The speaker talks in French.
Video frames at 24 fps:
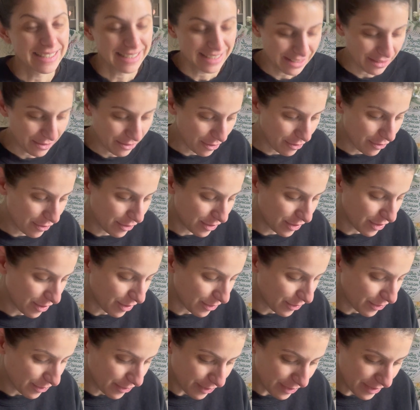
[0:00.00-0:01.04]
Vous vous
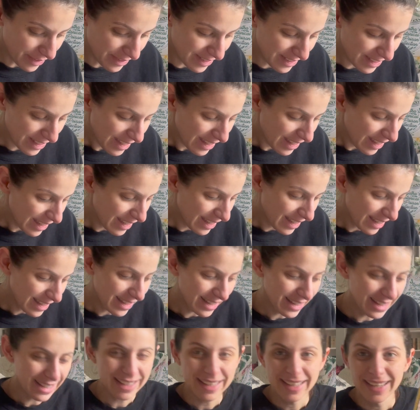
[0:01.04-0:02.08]
en doutez
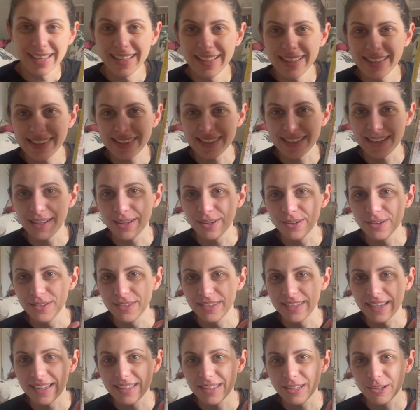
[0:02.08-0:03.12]
C'est le
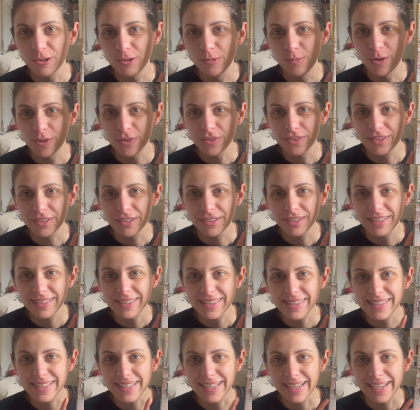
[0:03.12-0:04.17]
dernier roman de
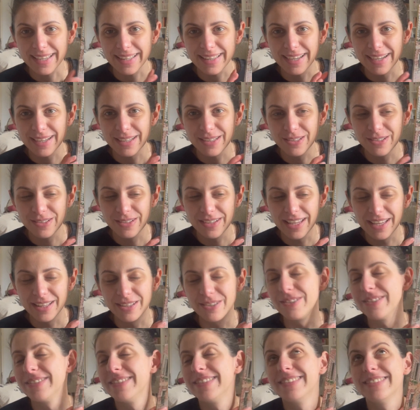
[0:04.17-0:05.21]
Serena
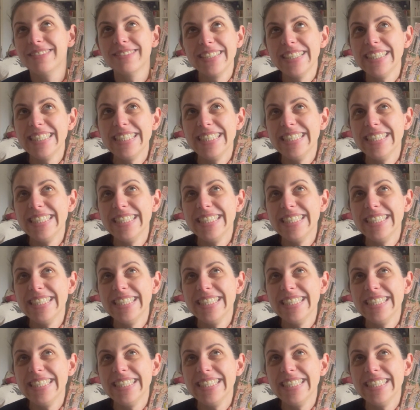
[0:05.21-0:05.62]
Giuliano. Oui